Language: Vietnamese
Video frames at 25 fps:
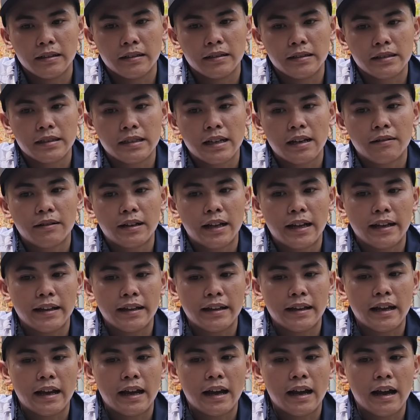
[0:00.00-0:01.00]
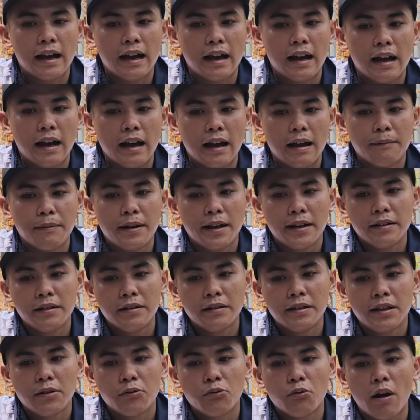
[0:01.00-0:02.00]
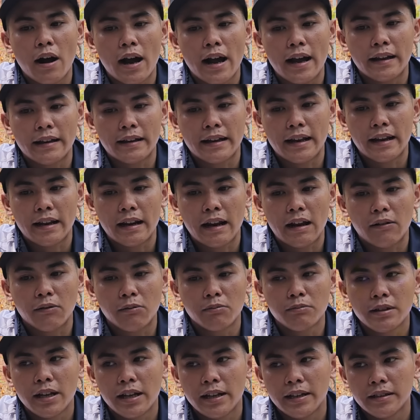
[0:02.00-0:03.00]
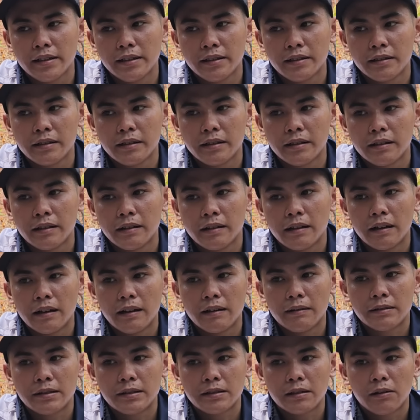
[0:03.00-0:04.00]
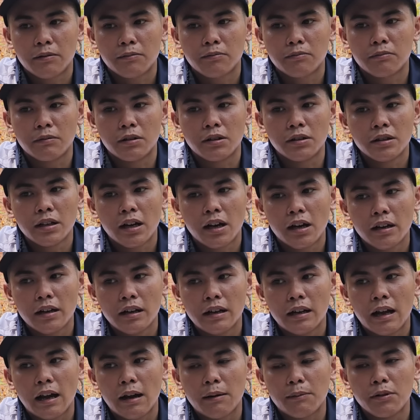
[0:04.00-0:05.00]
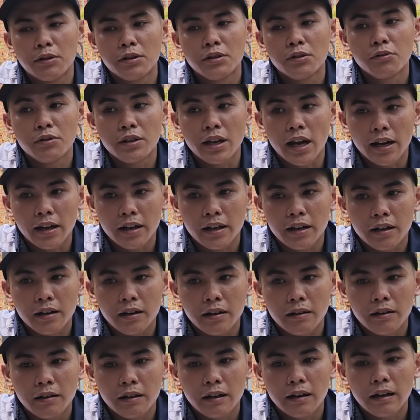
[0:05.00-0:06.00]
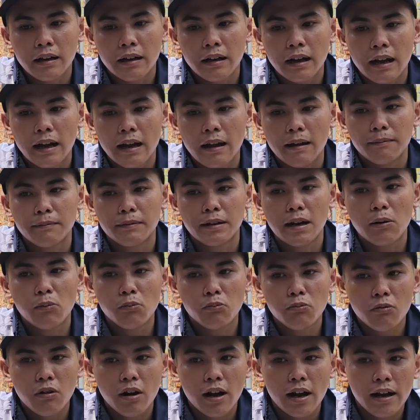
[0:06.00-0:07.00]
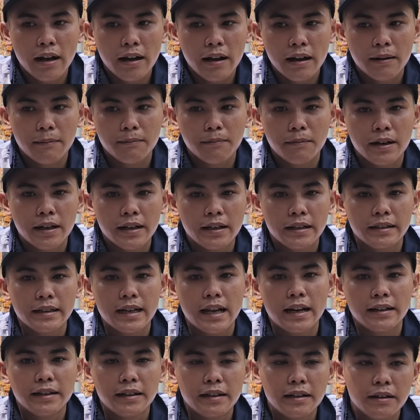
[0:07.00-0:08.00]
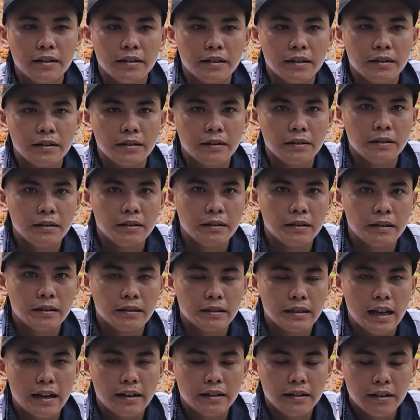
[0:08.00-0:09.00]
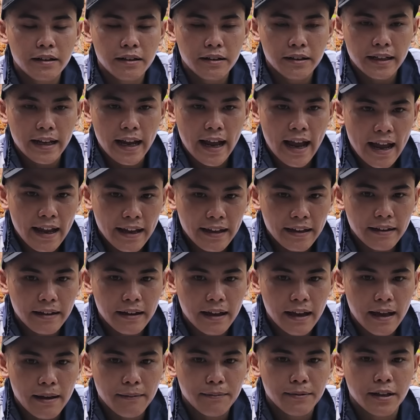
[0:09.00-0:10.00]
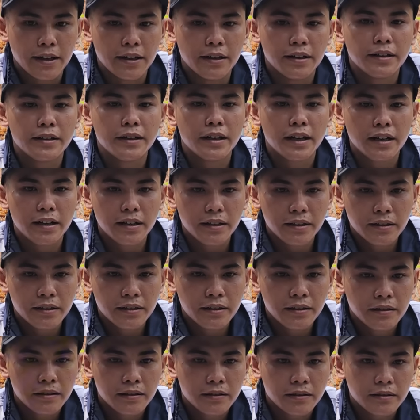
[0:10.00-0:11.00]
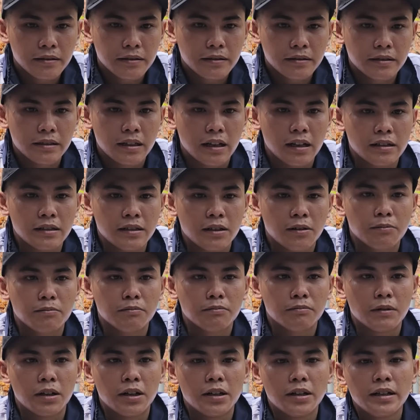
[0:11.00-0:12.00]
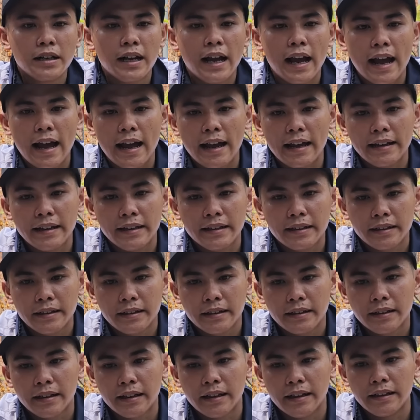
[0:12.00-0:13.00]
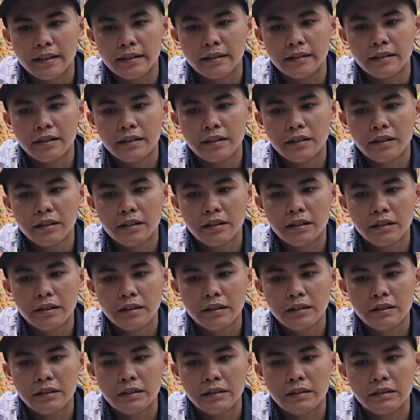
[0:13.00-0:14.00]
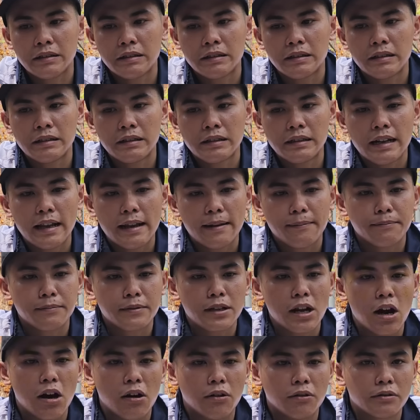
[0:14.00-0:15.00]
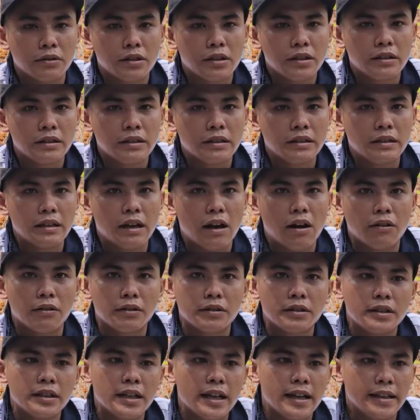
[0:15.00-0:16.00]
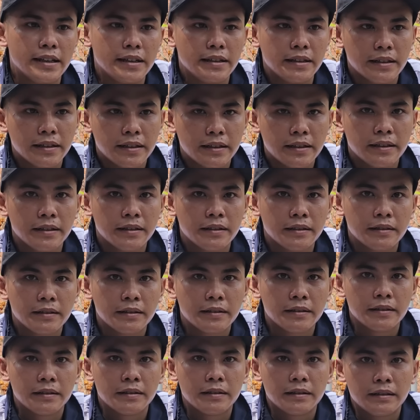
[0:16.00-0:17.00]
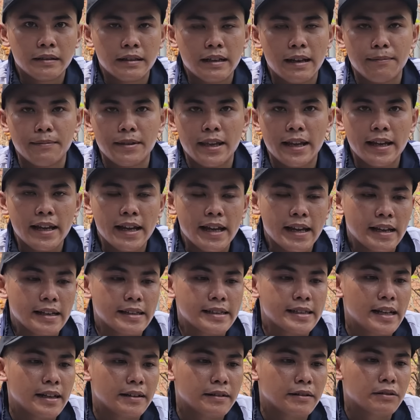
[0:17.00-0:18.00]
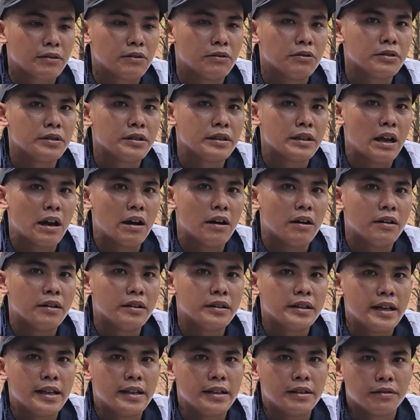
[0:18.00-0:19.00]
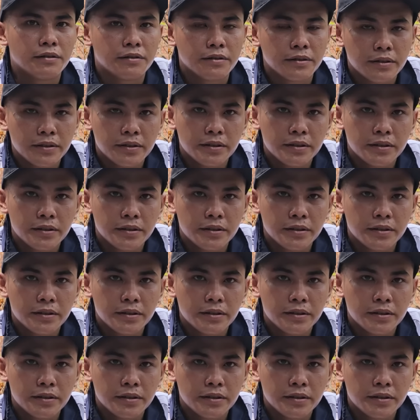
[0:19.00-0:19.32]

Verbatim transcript: Sau này em thấy nó đi hoài, ngày nào cũng đi. Xong bữa đó là bữa chủ nhật, em nóng quá em mới đánh nó một cái. Em chửi nó. Rồi xong bữa hai thì nó đem đồ nó dọn nó đi, đem giấy ha xanh của con nhỏ đi luôn.